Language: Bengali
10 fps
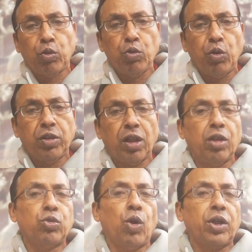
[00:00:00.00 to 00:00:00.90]
নতুন করে
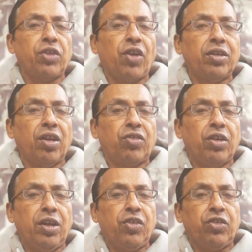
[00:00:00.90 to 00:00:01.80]
তাদের দলকে
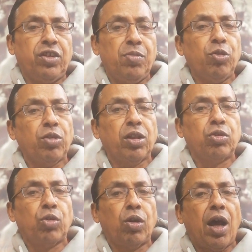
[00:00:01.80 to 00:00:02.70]
সাজাচ্ছে টেস্ট টিমেও
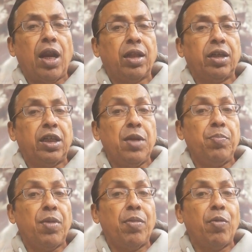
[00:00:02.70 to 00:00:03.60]
তাদের দল আলাদা
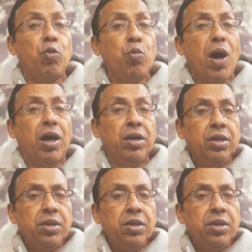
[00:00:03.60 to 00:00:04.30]
টিম্বা বা বুমা